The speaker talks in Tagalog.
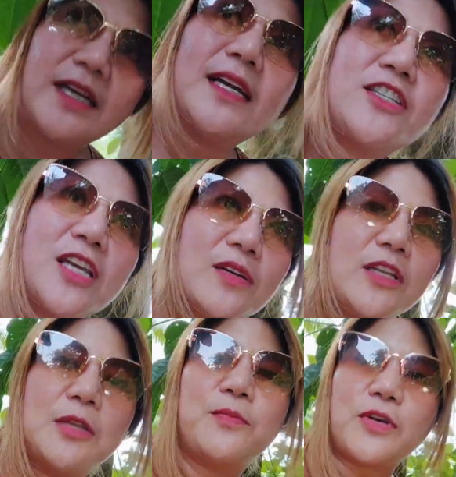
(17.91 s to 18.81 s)
At shout
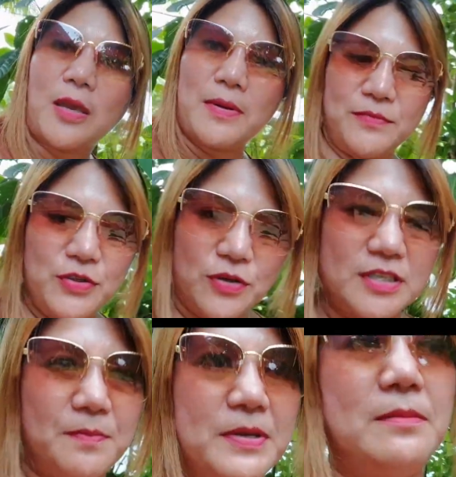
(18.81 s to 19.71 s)
out po kay Ma'am
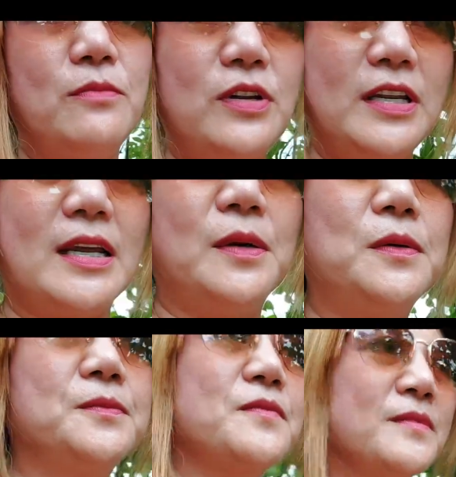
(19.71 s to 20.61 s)
Josephine
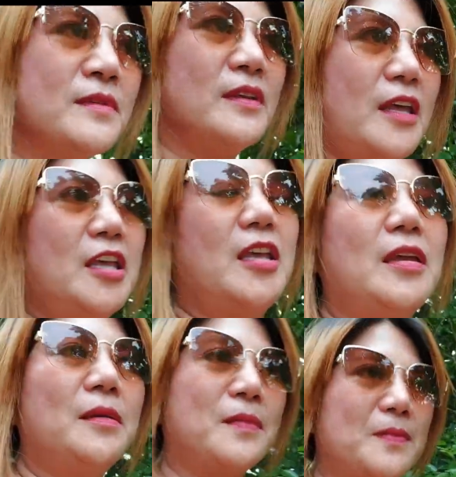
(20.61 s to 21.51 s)
Bulinaw,
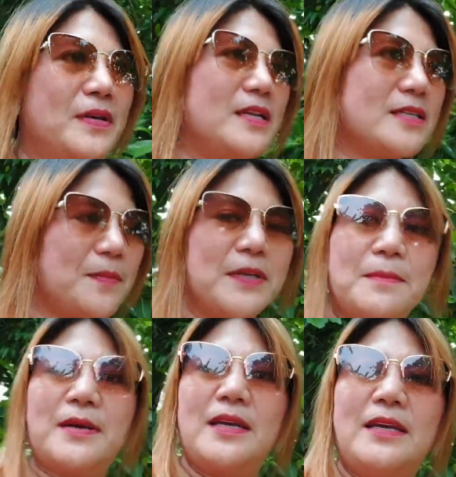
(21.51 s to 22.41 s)
kay Ma'am Elizabeth
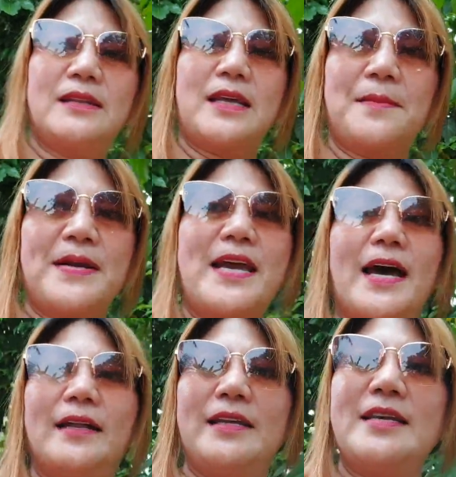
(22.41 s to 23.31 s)
Bagita
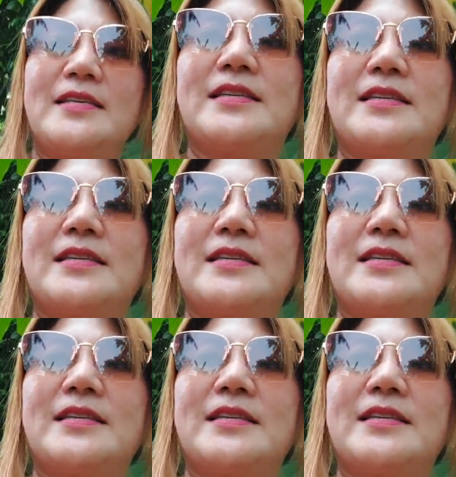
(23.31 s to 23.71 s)
Bayanis.